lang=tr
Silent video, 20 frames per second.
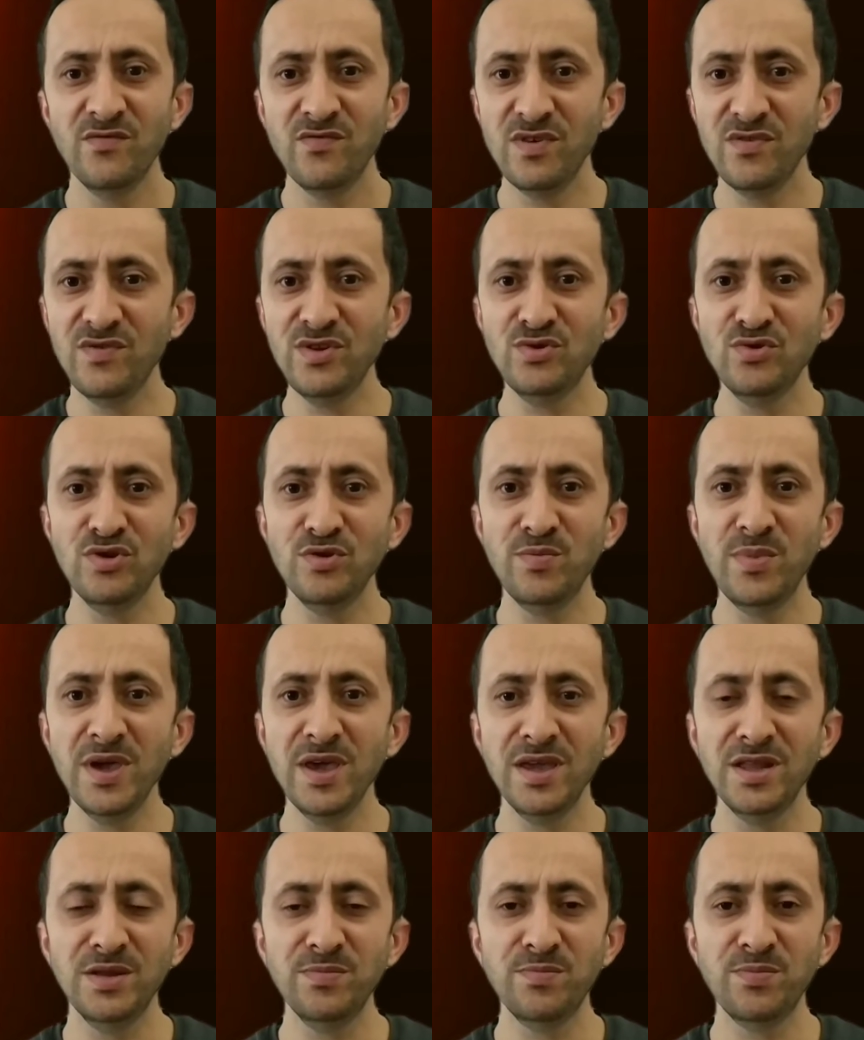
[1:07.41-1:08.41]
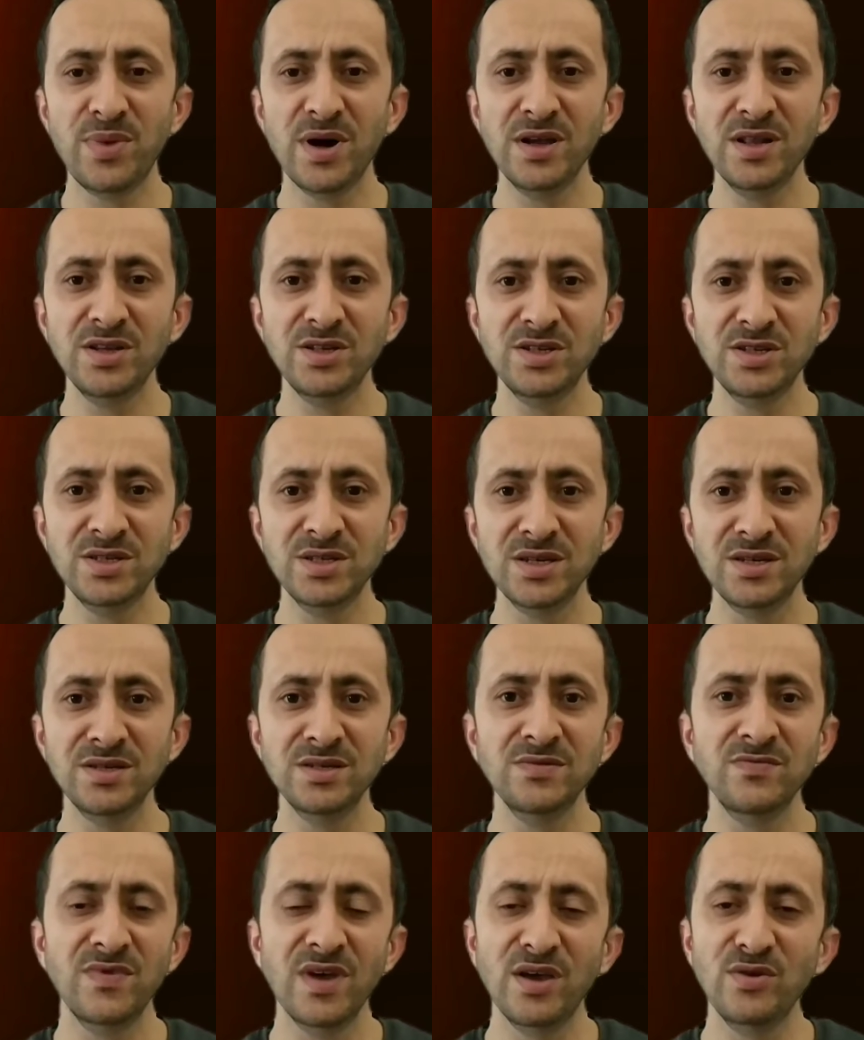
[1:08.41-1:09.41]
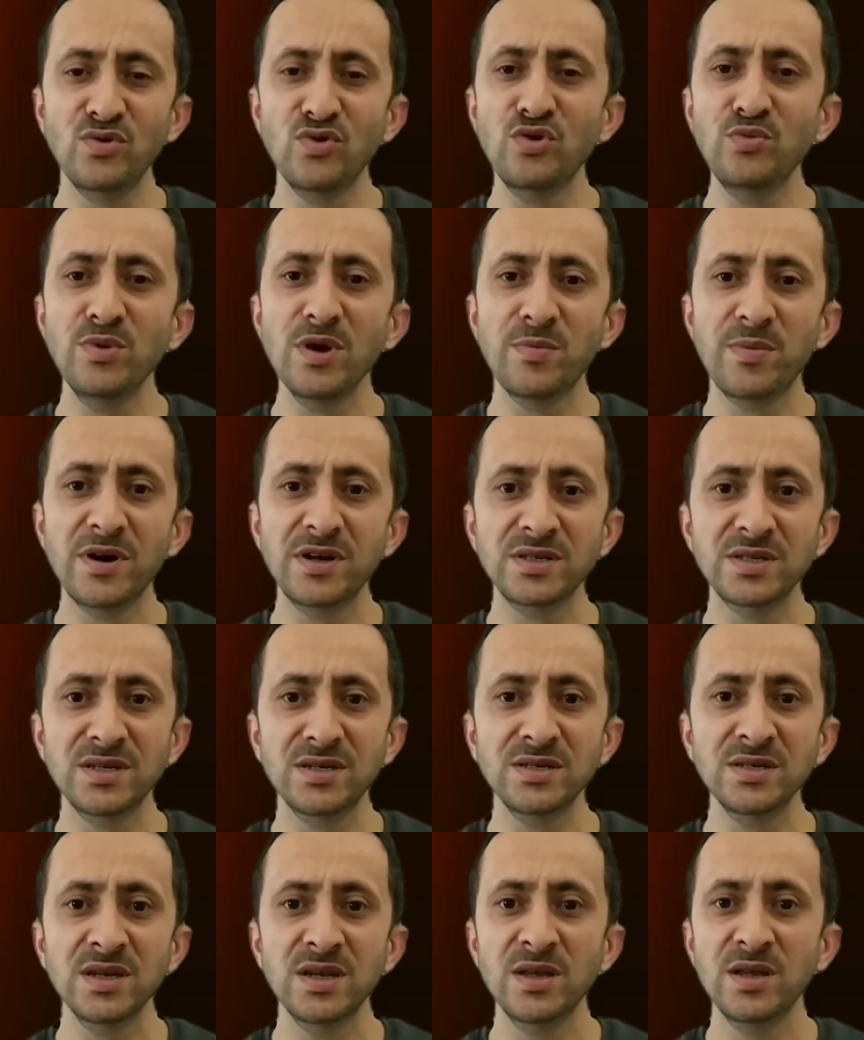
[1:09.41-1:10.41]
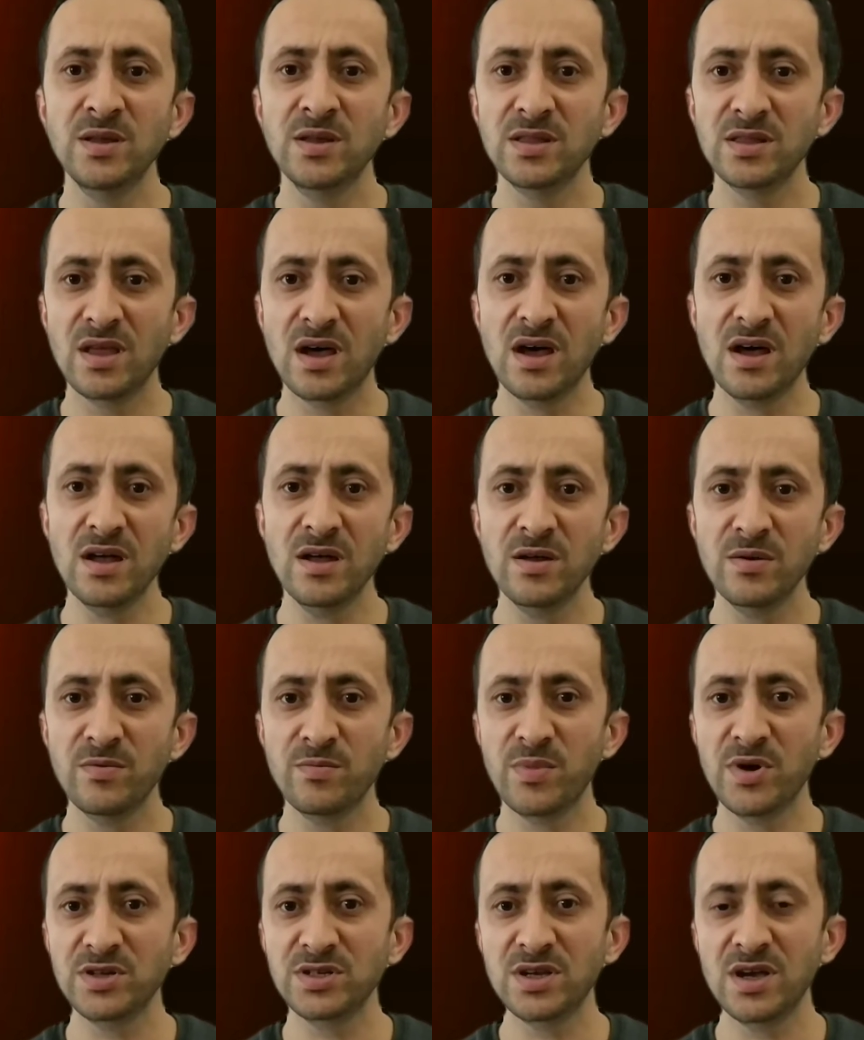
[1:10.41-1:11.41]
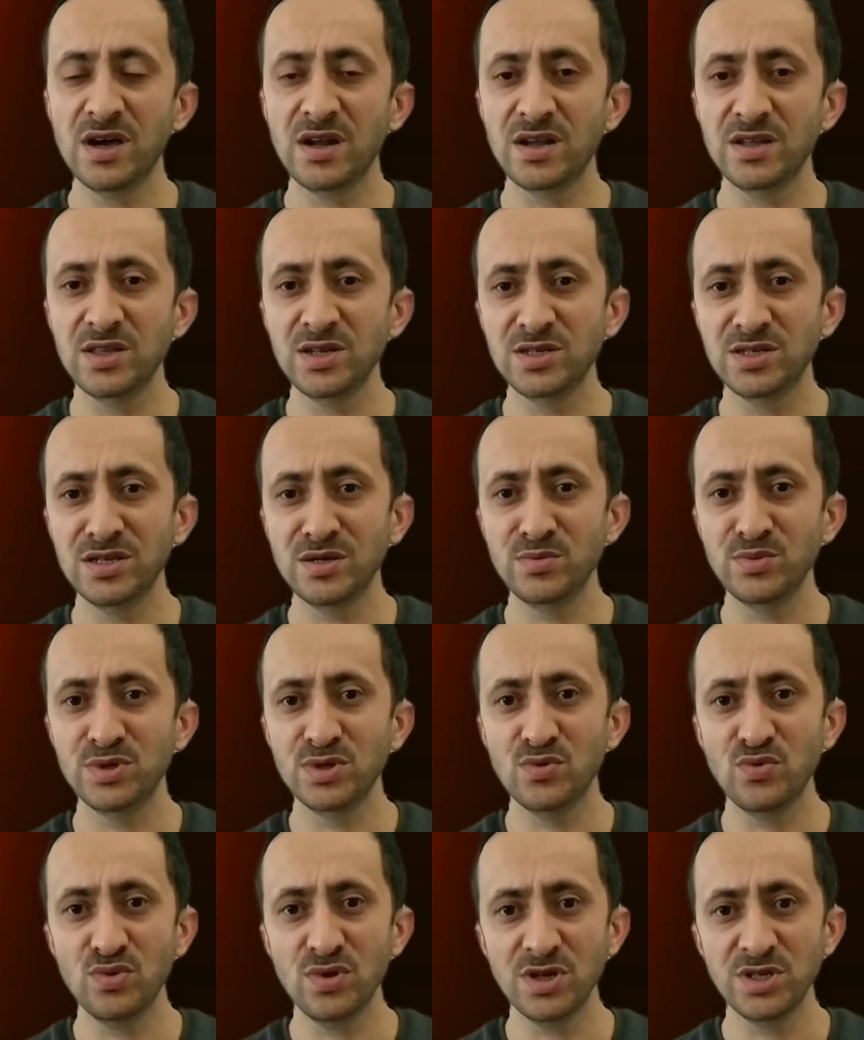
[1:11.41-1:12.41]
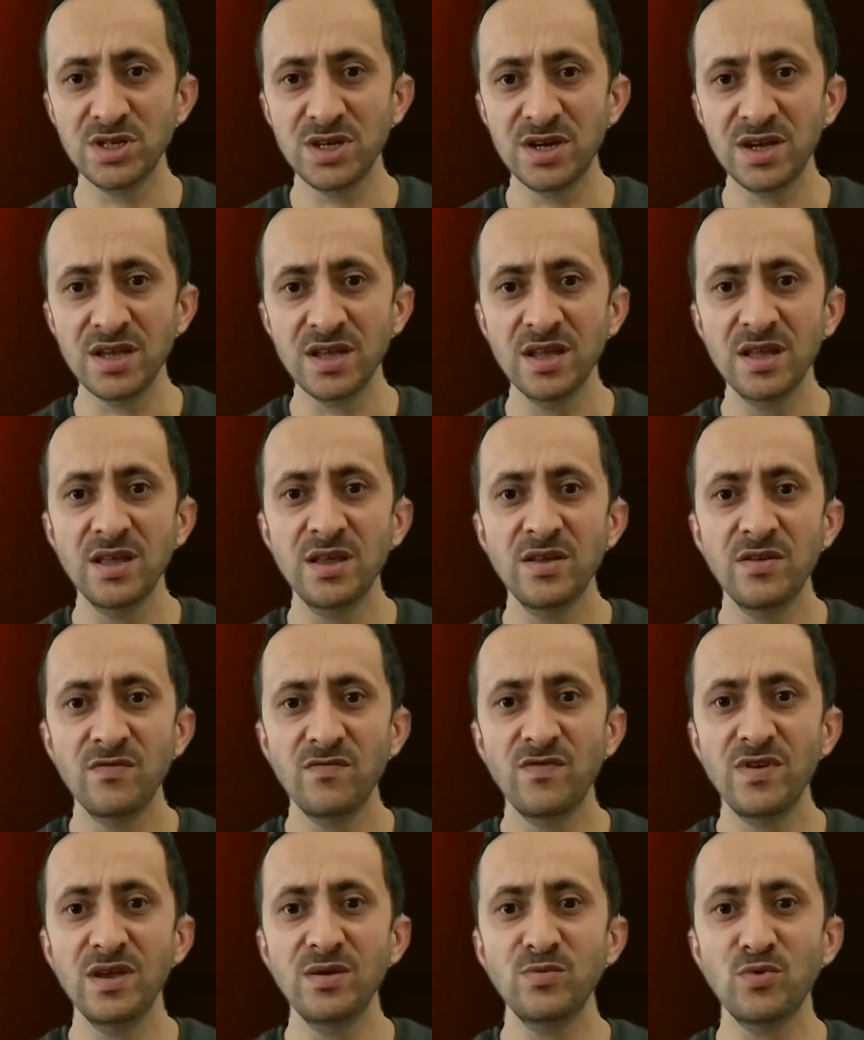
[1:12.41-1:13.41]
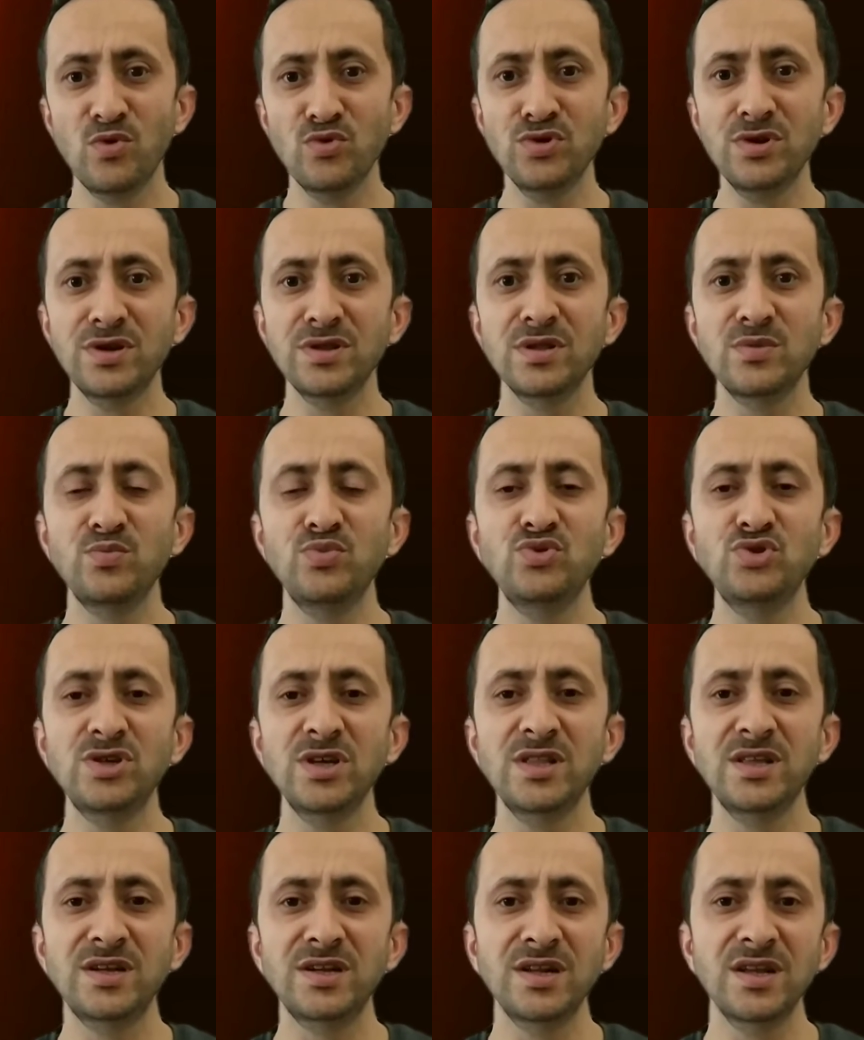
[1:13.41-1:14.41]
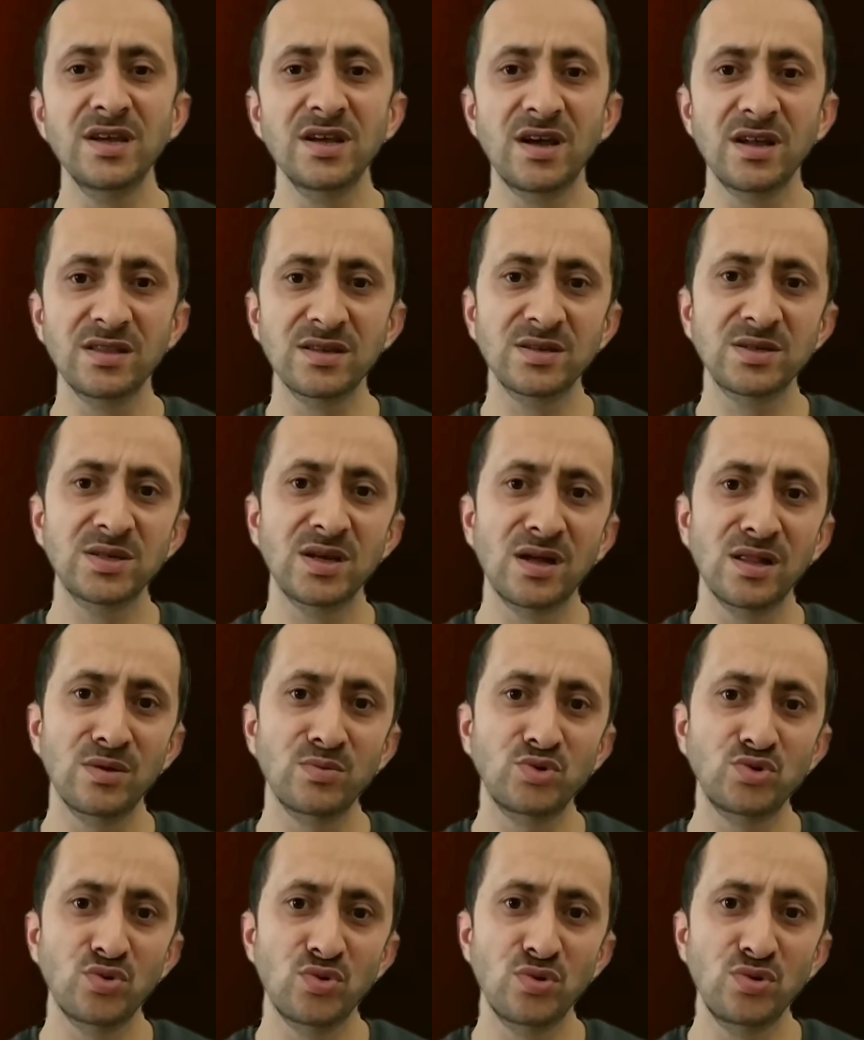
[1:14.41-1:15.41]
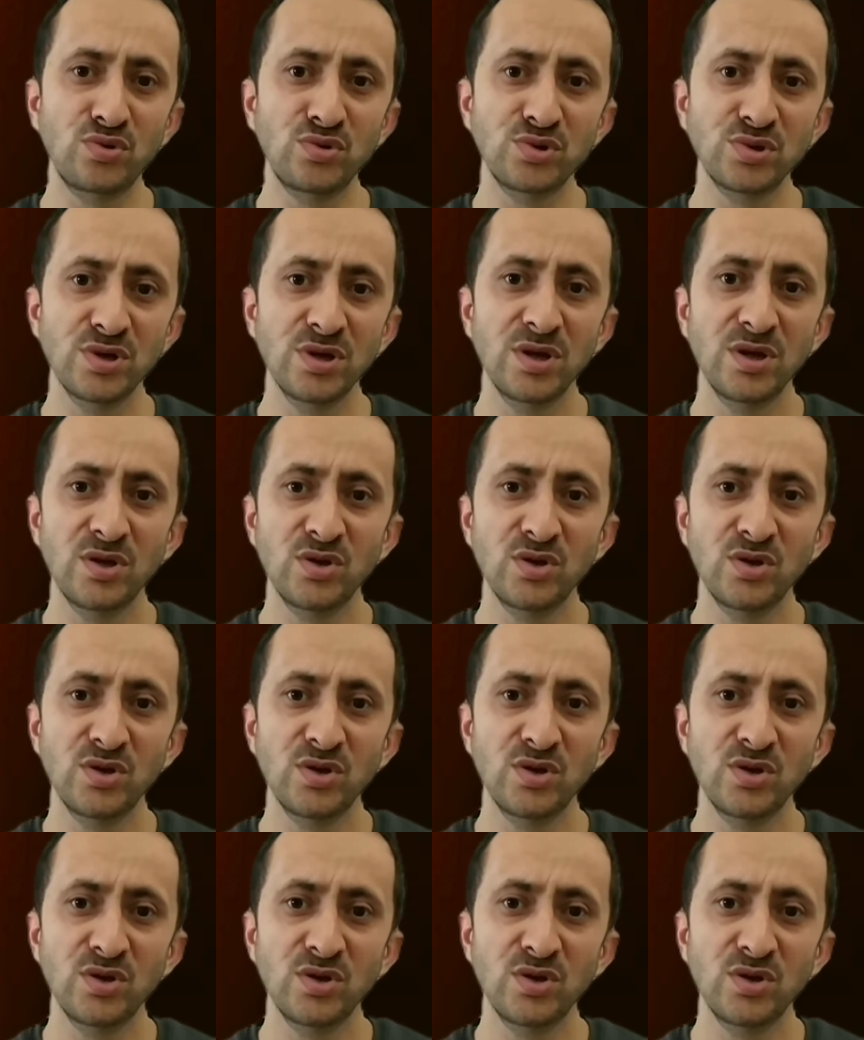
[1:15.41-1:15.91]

Ve videoyu beğenip paylaşırsanız veya yorum yaparsanız daha başka arkadaşlarımıza ulaşarak ve onların da bütçelerine katkı sağlamış oluruz.